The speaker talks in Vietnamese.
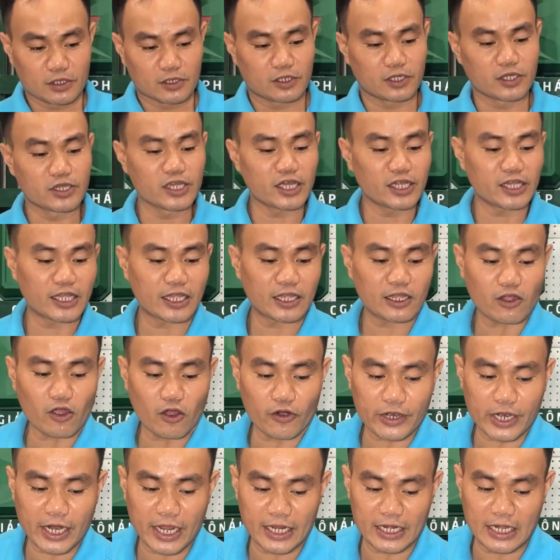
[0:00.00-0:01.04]
Tuy nhiên thì cái
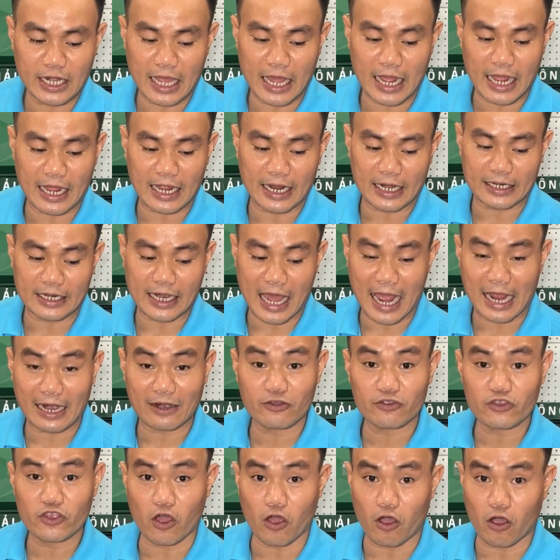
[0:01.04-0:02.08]
con này là đá
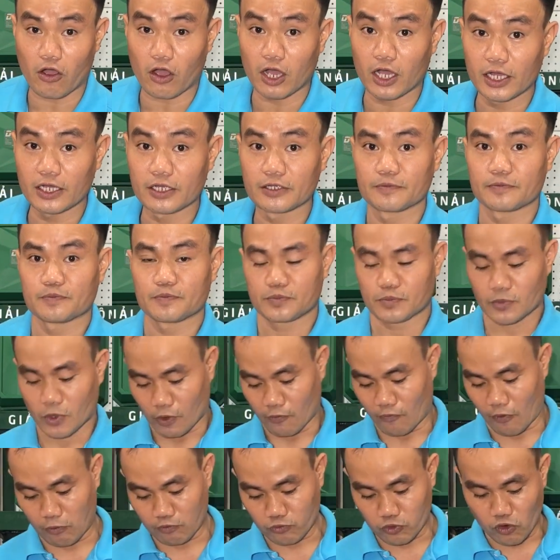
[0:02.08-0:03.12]
nó nhỏ hơn
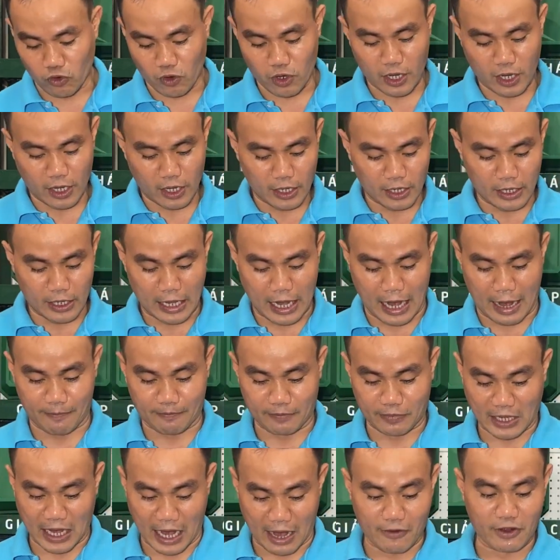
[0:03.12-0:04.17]
Vòng tua nó
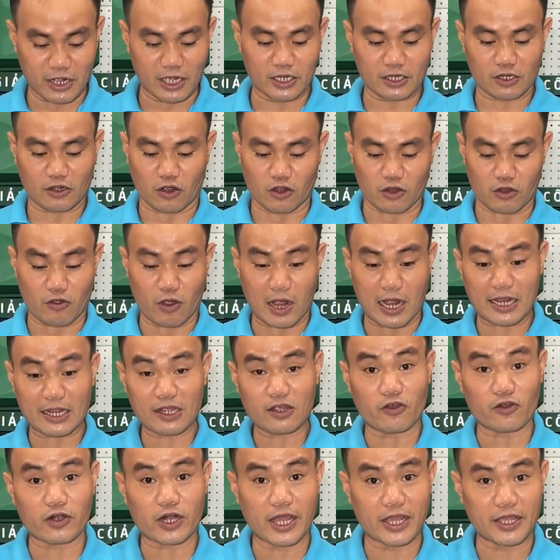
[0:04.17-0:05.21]
làm cao hơn Còn qua cái
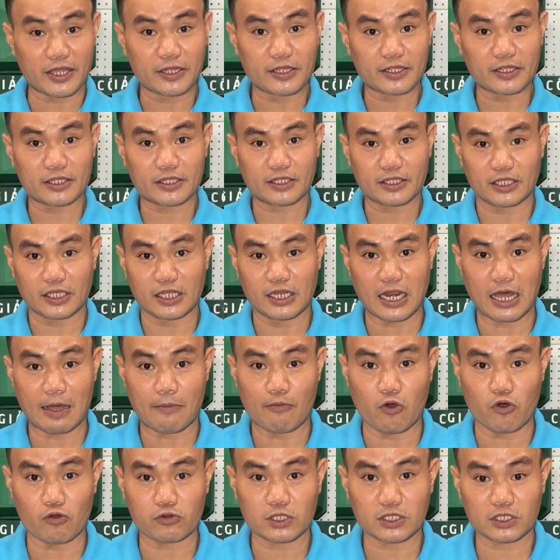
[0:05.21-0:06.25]
con này thì là
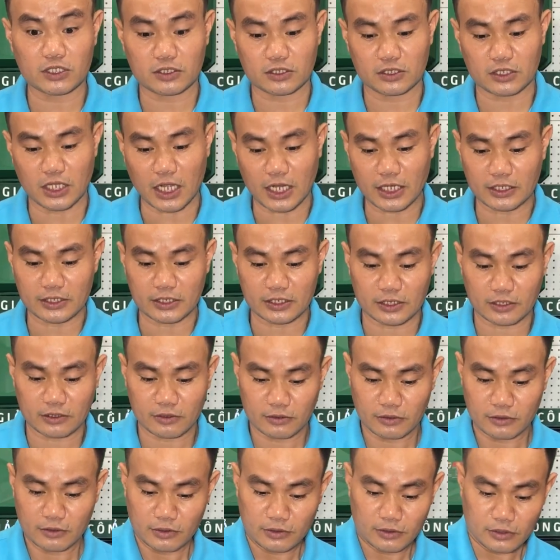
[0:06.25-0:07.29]
một tấc
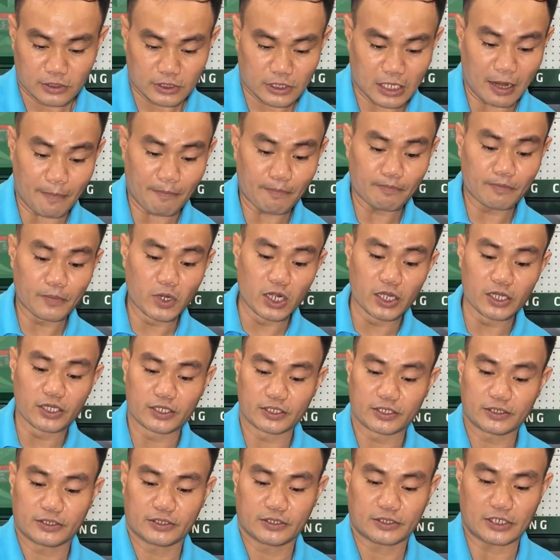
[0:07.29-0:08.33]
50
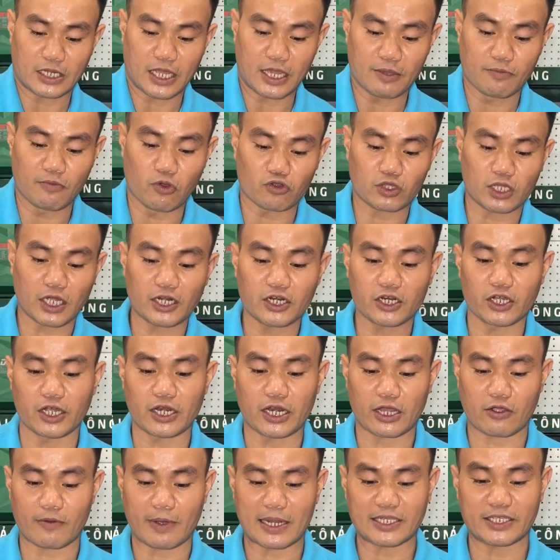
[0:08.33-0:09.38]
Đây một tức rưỡi
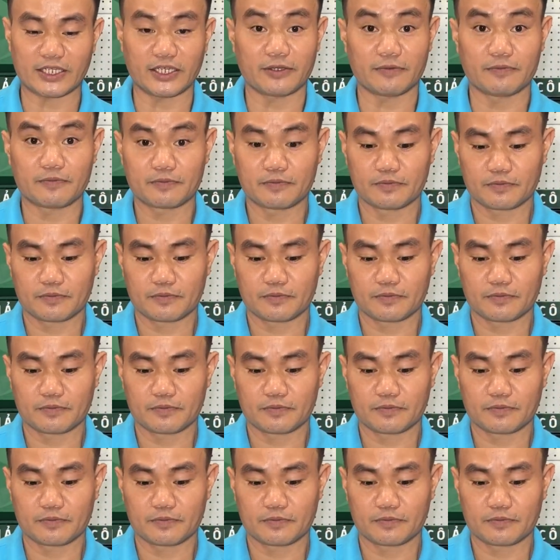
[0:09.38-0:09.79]
này các bạn chị